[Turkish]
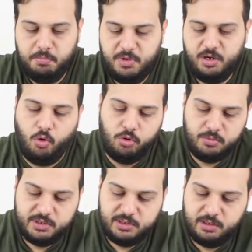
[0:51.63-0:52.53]
mini
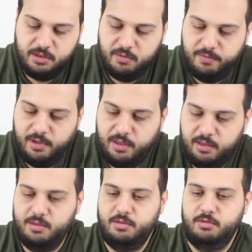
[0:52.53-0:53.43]
olması ve
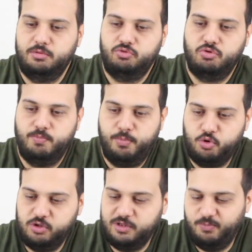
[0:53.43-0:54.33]
çok
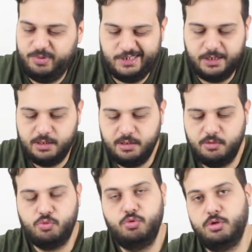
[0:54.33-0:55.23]
portatif bir şekilde
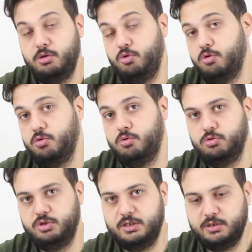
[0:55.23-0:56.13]
kullanıyor
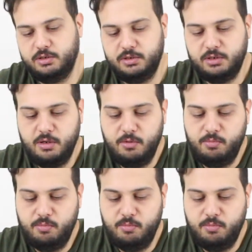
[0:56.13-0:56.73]
olacaksınız.